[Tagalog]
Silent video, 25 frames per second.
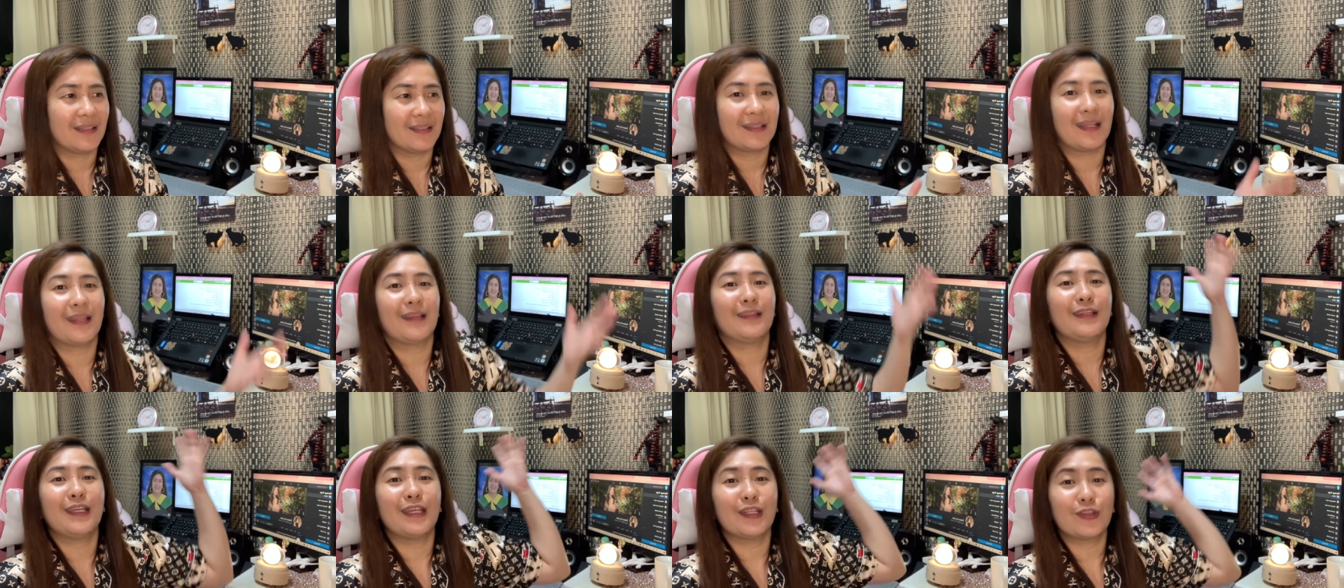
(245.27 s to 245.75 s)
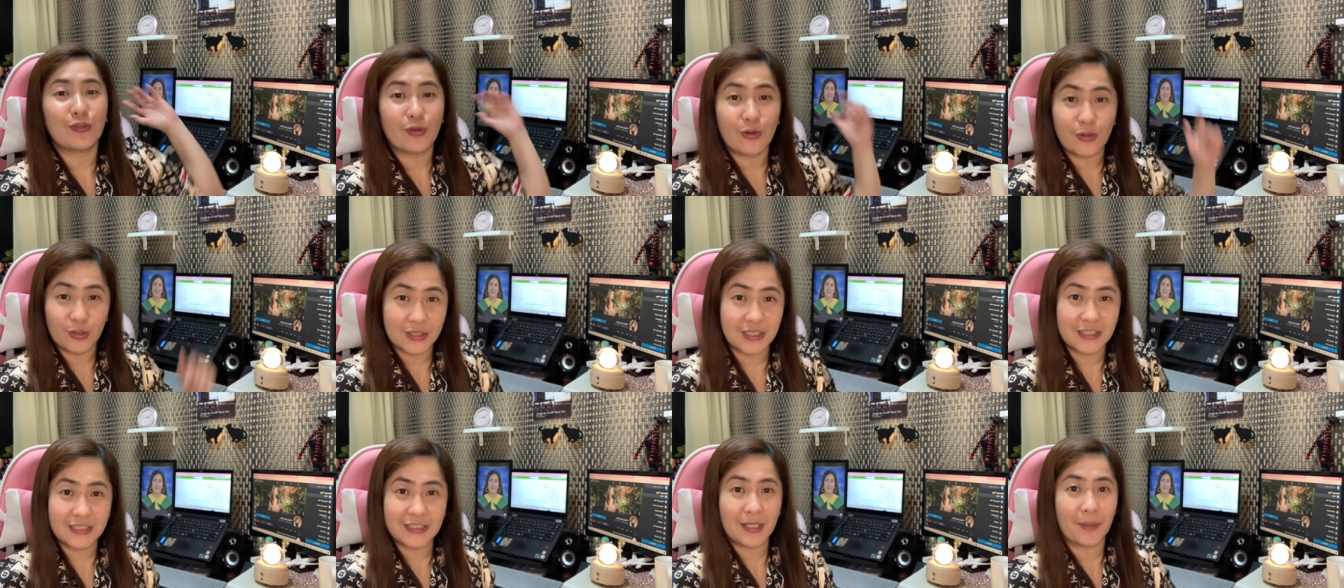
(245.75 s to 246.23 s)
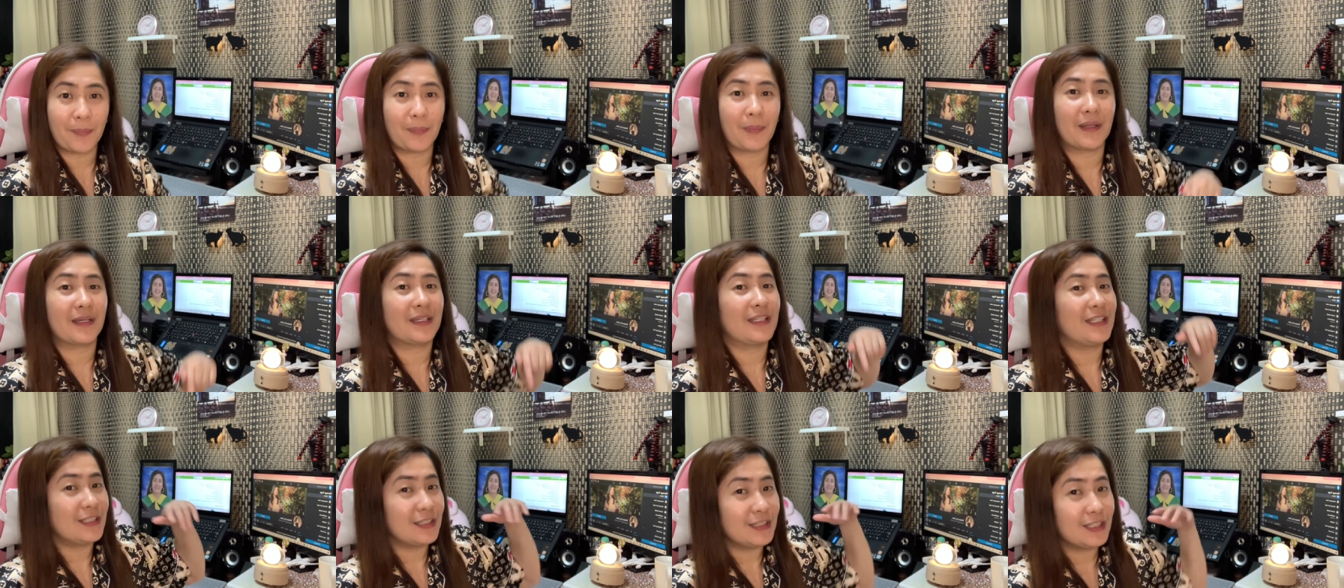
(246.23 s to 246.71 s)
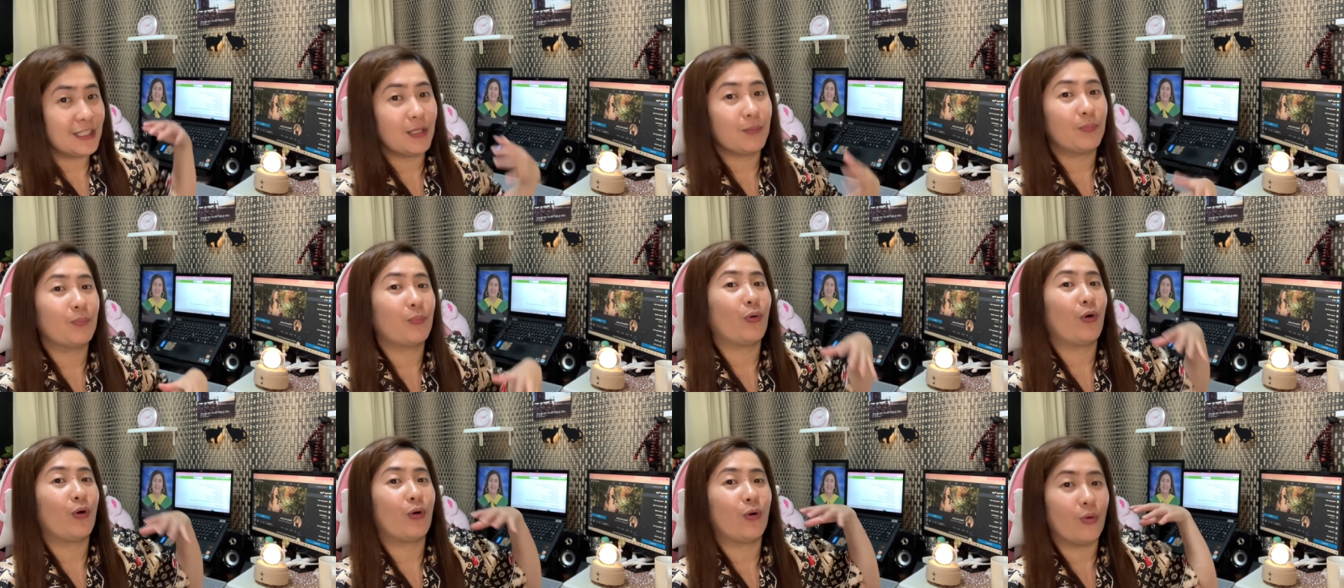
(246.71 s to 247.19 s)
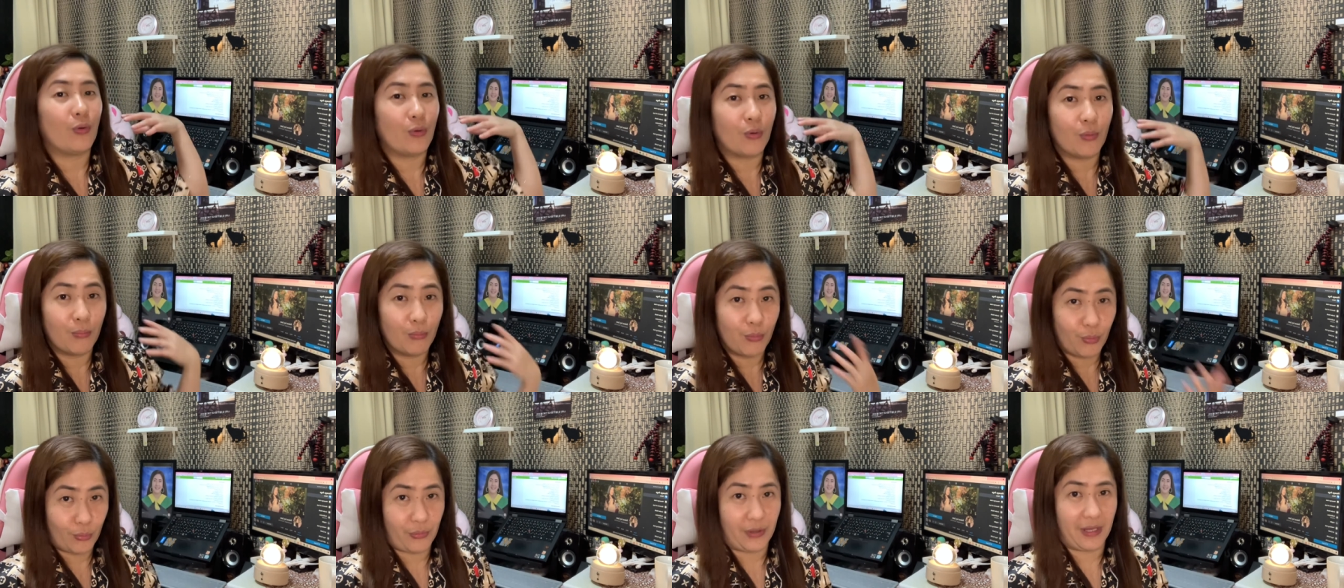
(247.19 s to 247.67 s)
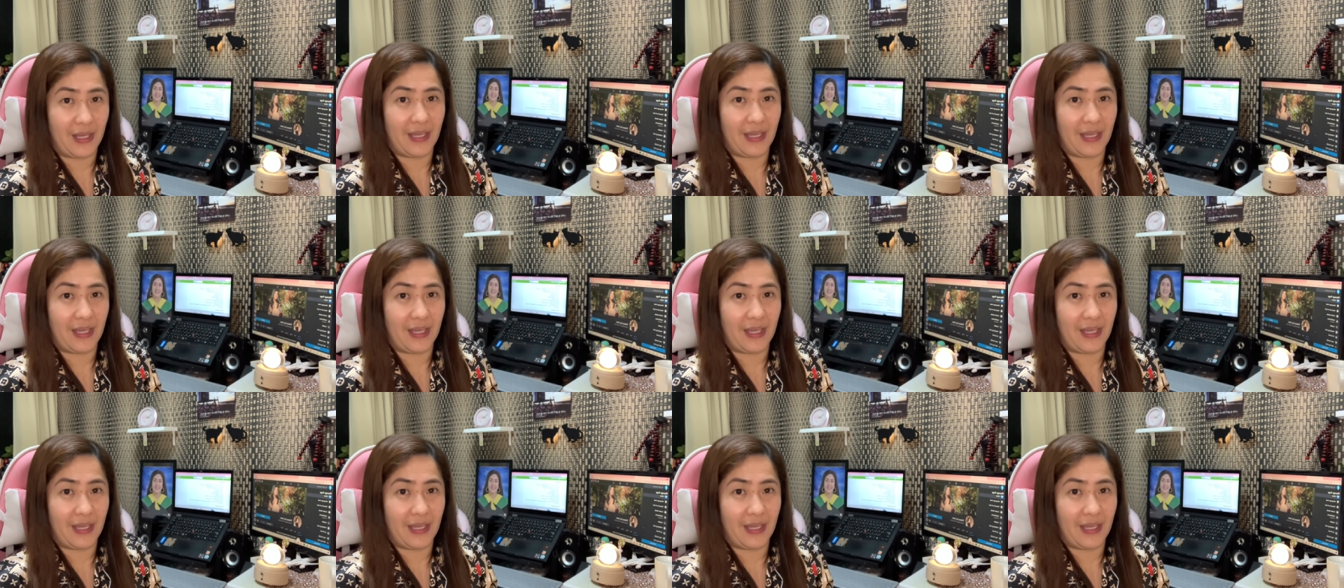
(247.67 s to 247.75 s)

Nandito ako sa Japan, hindi po ako umuwi.